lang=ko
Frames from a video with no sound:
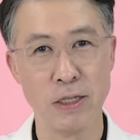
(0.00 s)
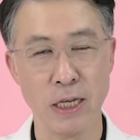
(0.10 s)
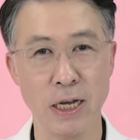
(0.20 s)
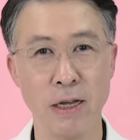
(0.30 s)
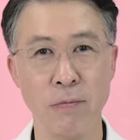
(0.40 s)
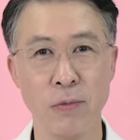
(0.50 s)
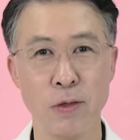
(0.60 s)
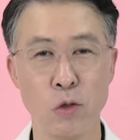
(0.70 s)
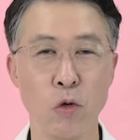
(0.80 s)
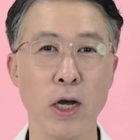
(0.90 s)
제가
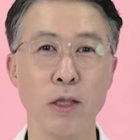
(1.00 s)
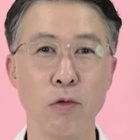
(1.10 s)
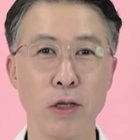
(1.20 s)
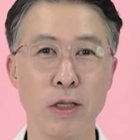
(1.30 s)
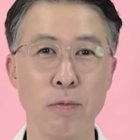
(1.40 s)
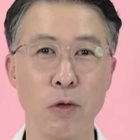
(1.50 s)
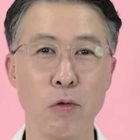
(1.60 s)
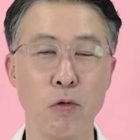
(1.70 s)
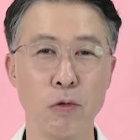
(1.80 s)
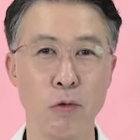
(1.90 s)
좋아하는 노래들
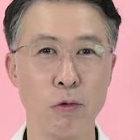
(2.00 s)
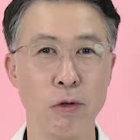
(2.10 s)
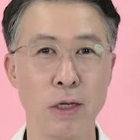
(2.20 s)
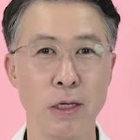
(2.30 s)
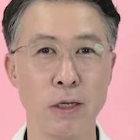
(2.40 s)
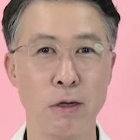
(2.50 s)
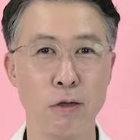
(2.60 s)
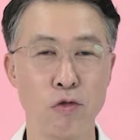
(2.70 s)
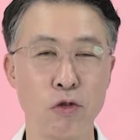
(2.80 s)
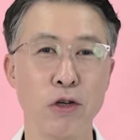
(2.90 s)
몇 곡도
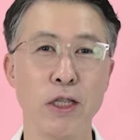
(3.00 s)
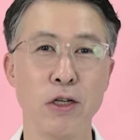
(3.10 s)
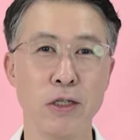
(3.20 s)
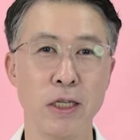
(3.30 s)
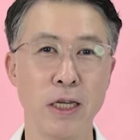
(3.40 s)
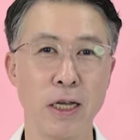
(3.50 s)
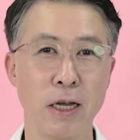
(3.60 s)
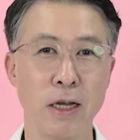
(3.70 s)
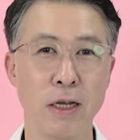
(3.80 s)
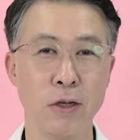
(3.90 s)
어, 추천해
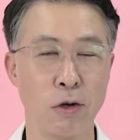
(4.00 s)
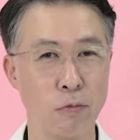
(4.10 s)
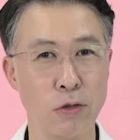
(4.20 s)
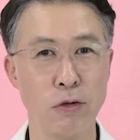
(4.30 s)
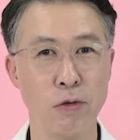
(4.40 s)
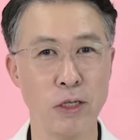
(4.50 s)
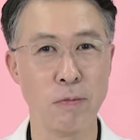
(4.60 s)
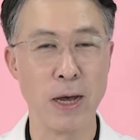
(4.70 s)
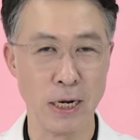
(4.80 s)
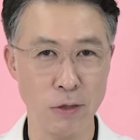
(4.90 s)
드렸으니까 여러분들을
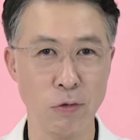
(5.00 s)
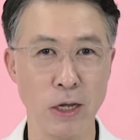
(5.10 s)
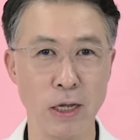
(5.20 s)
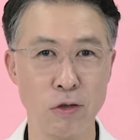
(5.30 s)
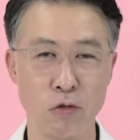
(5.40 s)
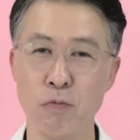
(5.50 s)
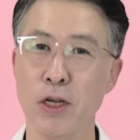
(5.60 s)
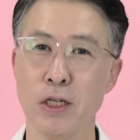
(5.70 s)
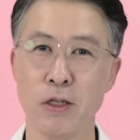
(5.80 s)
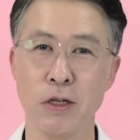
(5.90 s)
위해서 많은 노래
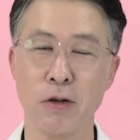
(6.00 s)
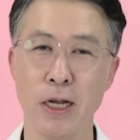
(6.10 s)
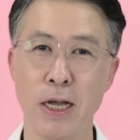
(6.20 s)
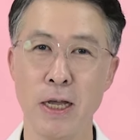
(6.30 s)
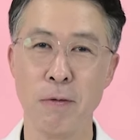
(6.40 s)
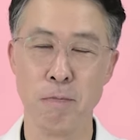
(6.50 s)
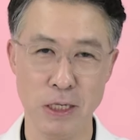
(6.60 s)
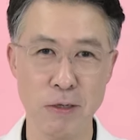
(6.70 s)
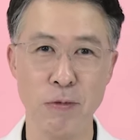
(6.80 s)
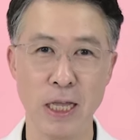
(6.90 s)
준비하셨을 거라
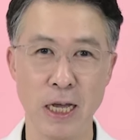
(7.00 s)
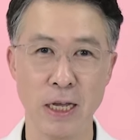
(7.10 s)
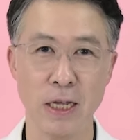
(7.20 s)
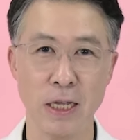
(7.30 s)
믿습니다.